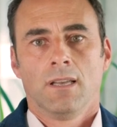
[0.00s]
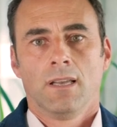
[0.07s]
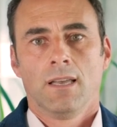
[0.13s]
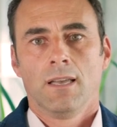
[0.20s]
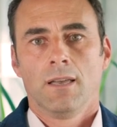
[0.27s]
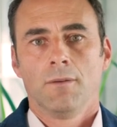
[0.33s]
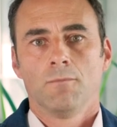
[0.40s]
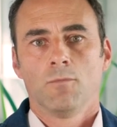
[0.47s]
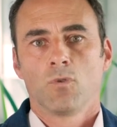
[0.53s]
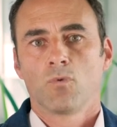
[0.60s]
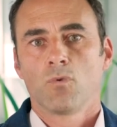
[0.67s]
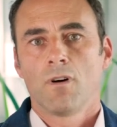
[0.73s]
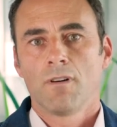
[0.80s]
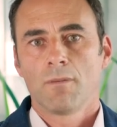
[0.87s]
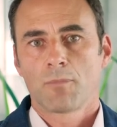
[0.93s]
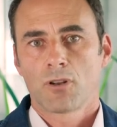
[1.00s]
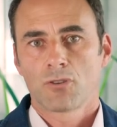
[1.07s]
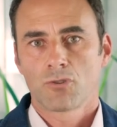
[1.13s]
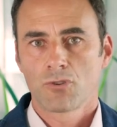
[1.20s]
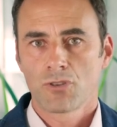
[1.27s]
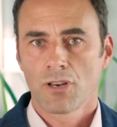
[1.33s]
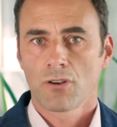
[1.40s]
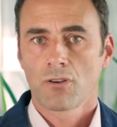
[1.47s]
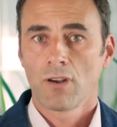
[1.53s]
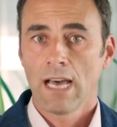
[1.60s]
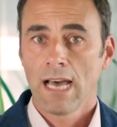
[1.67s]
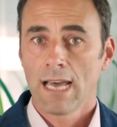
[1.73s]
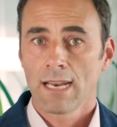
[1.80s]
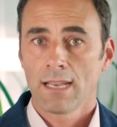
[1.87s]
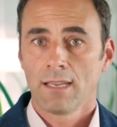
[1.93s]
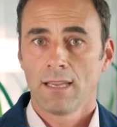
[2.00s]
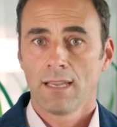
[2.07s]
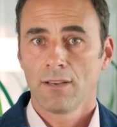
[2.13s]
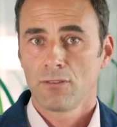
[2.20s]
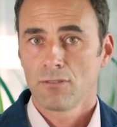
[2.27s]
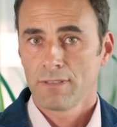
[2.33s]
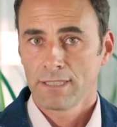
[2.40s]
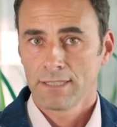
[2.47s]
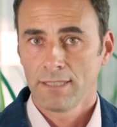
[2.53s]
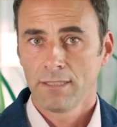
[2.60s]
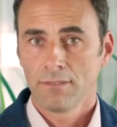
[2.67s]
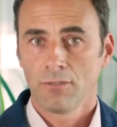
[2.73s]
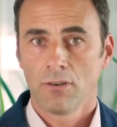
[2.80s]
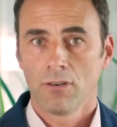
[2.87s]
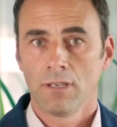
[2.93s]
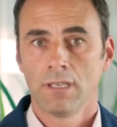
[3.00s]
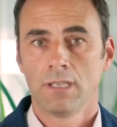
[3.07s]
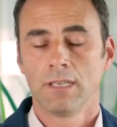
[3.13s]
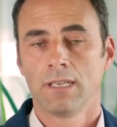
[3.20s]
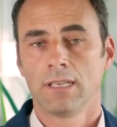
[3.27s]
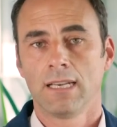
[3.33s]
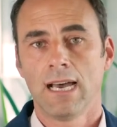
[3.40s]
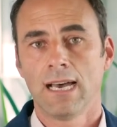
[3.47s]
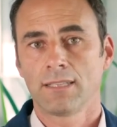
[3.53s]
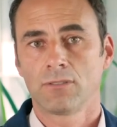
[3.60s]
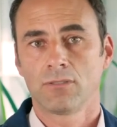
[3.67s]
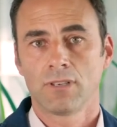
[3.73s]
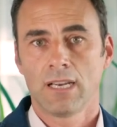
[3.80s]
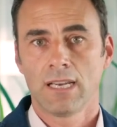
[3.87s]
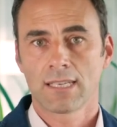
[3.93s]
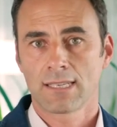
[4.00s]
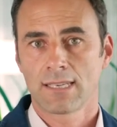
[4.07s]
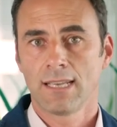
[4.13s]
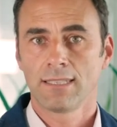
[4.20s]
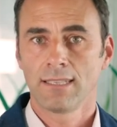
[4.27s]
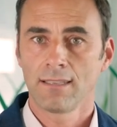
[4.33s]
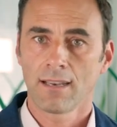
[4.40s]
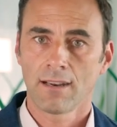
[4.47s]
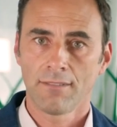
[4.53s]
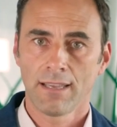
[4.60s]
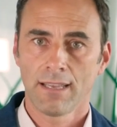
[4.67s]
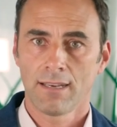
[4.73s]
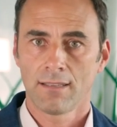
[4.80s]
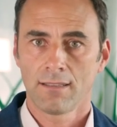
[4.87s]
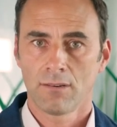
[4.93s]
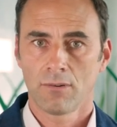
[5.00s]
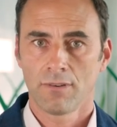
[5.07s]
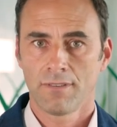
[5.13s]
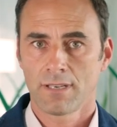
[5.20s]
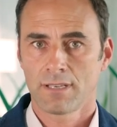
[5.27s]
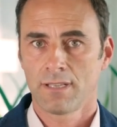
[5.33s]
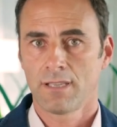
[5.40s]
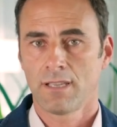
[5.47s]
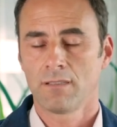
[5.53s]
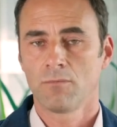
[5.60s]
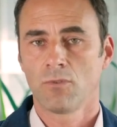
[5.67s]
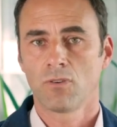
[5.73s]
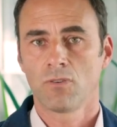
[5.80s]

Um, un nuovo approccio circolare e innovativo, nato nella sede di Ravenna dell'Università di